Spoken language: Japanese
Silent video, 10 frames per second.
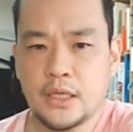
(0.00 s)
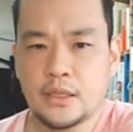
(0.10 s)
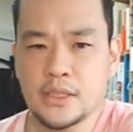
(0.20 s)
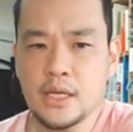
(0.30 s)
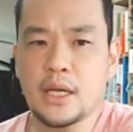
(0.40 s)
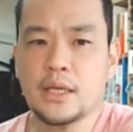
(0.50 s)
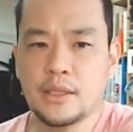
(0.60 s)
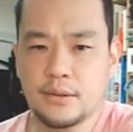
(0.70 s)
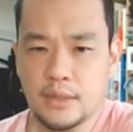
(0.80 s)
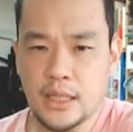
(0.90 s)
世界って
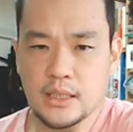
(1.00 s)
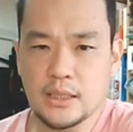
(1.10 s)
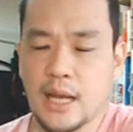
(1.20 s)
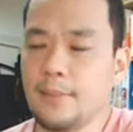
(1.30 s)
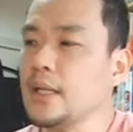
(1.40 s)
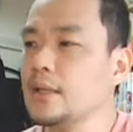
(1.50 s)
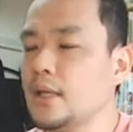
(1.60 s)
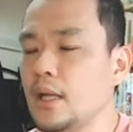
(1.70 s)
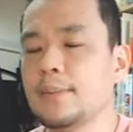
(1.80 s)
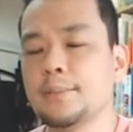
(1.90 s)
いうのは黙っ
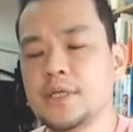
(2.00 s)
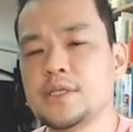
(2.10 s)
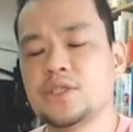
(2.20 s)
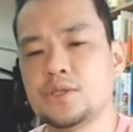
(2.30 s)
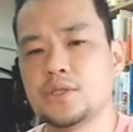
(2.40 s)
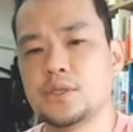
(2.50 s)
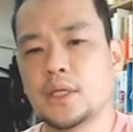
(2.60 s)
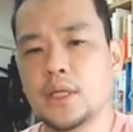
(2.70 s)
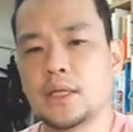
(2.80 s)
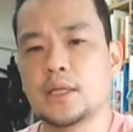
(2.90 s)
てれば民主主義
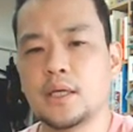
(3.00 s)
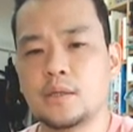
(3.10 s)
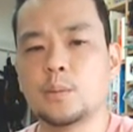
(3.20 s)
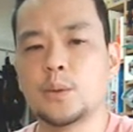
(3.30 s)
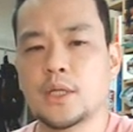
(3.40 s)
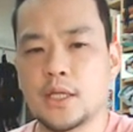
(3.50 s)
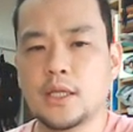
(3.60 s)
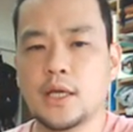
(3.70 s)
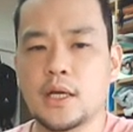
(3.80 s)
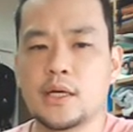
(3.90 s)
になっていくもんだっ
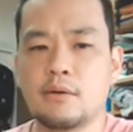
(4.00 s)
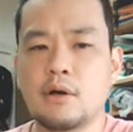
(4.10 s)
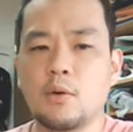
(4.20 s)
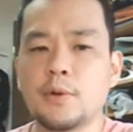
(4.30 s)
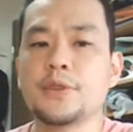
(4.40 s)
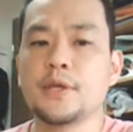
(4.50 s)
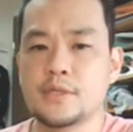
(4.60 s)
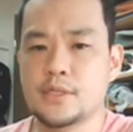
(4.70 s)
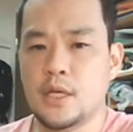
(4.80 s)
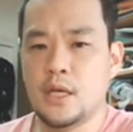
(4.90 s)
て彼らは思ってるん
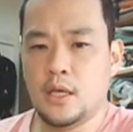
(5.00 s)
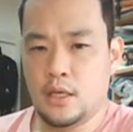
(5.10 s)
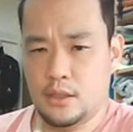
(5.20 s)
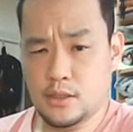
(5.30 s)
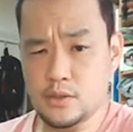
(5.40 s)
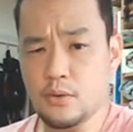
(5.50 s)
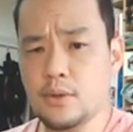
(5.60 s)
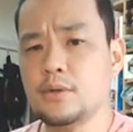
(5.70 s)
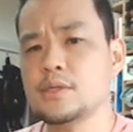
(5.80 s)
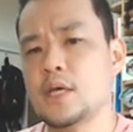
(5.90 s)
です。で、そう
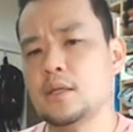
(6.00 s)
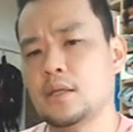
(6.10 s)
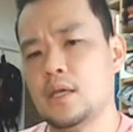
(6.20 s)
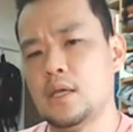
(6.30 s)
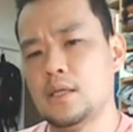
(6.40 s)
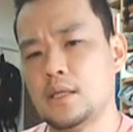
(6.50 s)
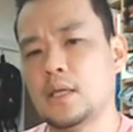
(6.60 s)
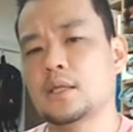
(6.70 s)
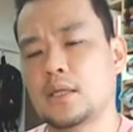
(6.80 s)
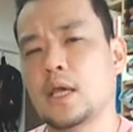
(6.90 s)
いう前提に
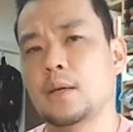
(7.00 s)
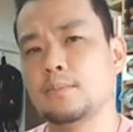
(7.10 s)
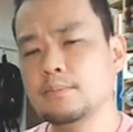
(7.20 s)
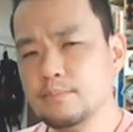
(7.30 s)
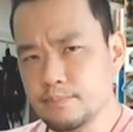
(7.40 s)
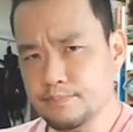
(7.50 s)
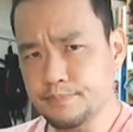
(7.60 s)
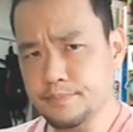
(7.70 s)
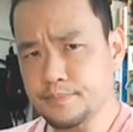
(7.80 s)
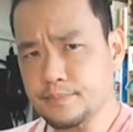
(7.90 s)
立って
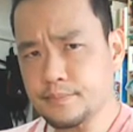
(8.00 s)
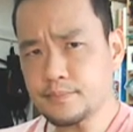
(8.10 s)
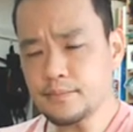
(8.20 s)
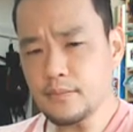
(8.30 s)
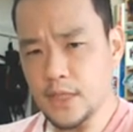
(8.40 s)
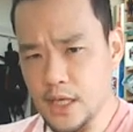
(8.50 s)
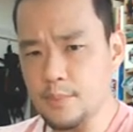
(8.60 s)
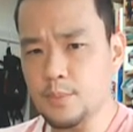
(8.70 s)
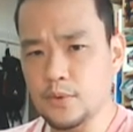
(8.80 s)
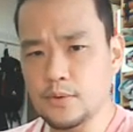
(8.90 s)

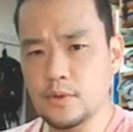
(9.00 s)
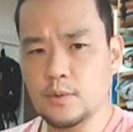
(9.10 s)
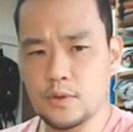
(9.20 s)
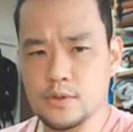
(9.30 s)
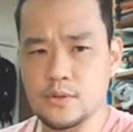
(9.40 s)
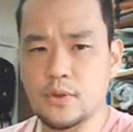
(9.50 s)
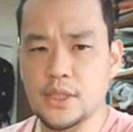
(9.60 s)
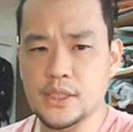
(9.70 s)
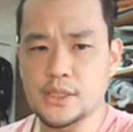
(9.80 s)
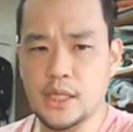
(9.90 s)
憲法というものを早
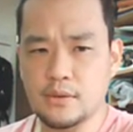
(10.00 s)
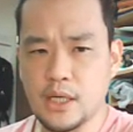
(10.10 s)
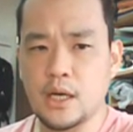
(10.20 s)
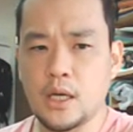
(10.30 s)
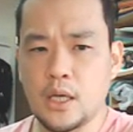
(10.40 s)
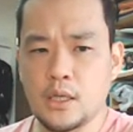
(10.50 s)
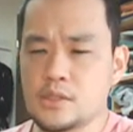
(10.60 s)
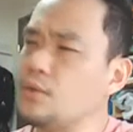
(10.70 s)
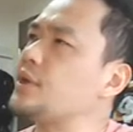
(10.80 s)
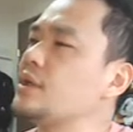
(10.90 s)
期したのが、
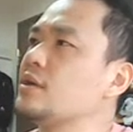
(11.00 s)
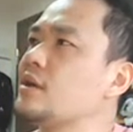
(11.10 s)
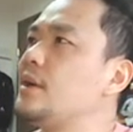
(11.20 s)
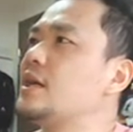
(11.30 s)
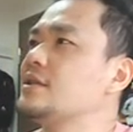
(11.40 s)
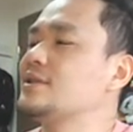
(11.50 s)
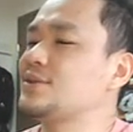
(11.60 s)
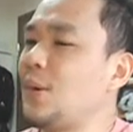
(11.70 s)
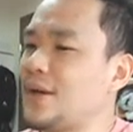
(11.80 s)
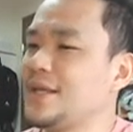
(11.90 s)
早期っていうか、まあ、
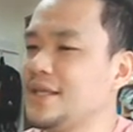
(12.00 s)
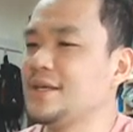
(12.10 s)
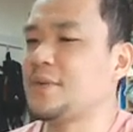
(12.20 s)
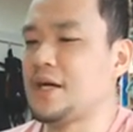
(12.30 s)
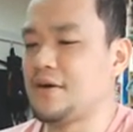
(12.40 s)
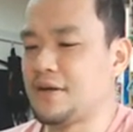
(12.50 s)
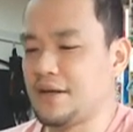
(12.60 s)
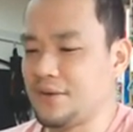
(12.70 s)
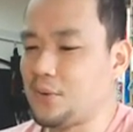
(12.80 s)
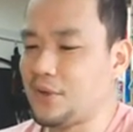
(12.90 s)
早期に、まあ、
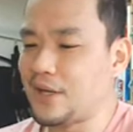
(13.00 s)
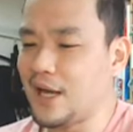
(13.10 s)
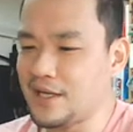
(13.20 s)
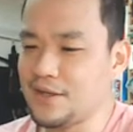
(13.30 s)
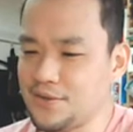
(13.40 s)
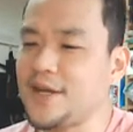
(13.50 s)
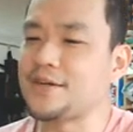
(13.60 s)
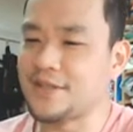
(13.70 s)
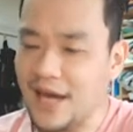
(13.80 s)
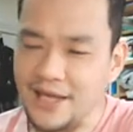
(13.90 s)
あの、深
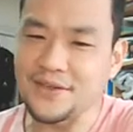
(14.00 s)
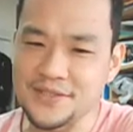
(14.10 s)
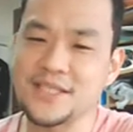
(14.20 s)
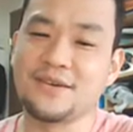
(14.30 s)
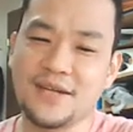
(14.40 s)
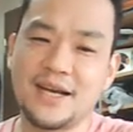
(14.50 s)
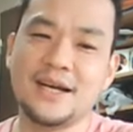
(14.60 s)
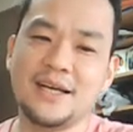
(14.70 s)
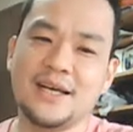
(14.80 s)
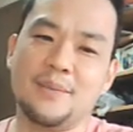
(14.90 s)
く関与したのが、
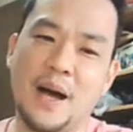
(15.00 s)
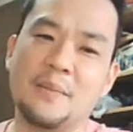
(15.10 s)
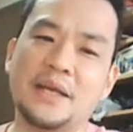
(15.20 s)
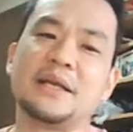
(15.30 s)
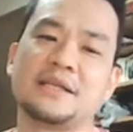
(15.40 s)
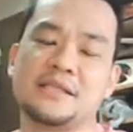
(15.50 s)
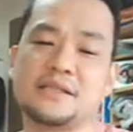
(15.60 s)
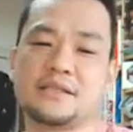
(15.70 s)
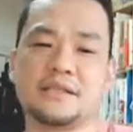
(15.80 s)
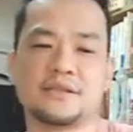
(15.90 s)
まあ、アメリカ
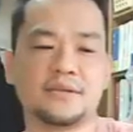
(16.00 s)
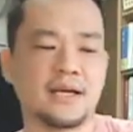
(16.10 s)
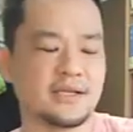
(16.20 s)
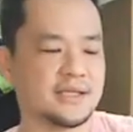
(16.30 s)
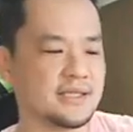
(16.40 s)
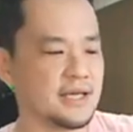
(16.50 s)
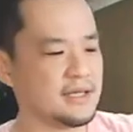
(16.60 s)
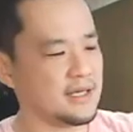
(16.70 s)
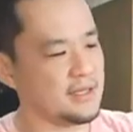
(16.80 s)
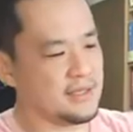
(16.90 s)
人ですよ。なんか実際
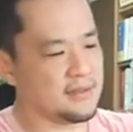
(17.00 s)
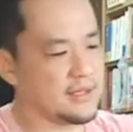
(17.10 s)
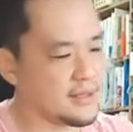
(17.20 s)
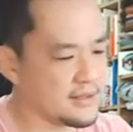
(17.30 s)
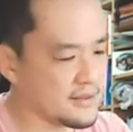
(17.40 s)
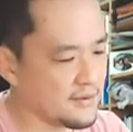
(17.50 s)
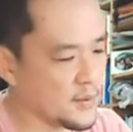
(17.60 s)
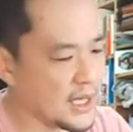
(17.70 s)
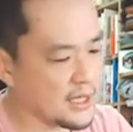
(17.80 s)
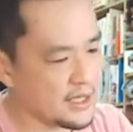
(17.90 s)
に書いたのって、なんかすごい
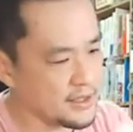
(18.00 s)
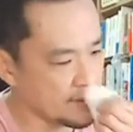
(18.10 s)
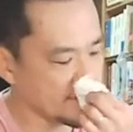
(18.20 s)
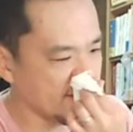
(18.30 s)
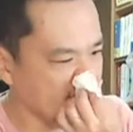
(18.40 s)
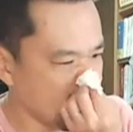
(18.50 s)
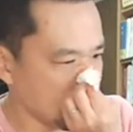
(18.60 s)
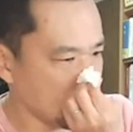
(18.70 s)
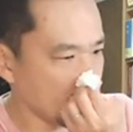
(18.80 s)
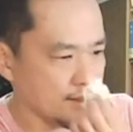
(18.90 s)
若い女性
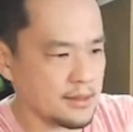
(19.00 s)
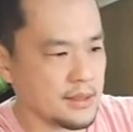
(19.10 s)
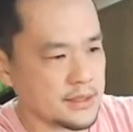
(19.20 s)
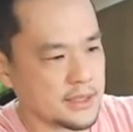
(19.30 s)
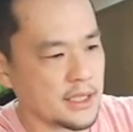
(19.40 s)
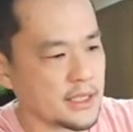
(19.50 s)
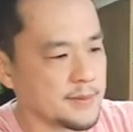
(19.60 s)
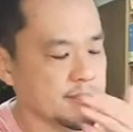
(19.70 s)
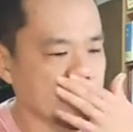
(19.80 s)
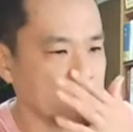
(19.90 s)
だったっていう話があり
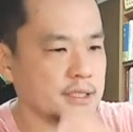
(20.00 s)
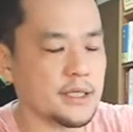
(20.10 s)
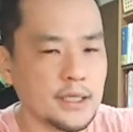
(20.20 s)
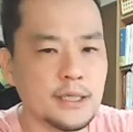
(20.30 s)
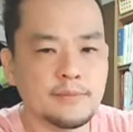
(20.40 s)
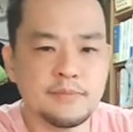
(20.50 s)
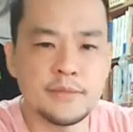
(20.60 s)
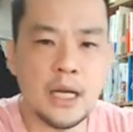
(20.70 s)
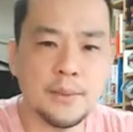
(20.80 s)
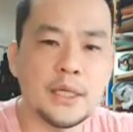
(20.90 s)
ますね、確かね。
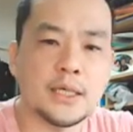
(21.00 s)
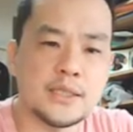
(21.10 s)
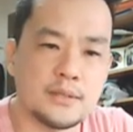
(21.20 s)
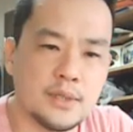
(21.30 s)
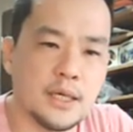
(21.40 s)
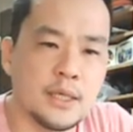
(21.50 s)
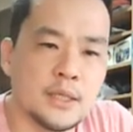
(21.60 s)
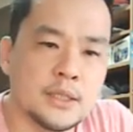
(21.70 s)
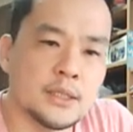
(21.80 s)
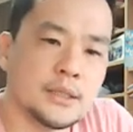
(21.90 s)
アメリカ人のね。
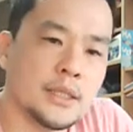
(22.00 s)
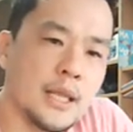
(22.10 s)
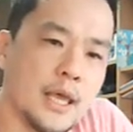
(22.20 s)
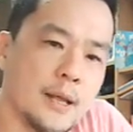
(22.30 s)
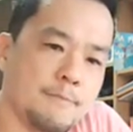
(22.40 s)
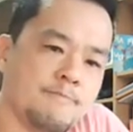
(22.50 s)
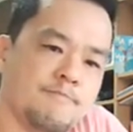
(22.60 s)
で、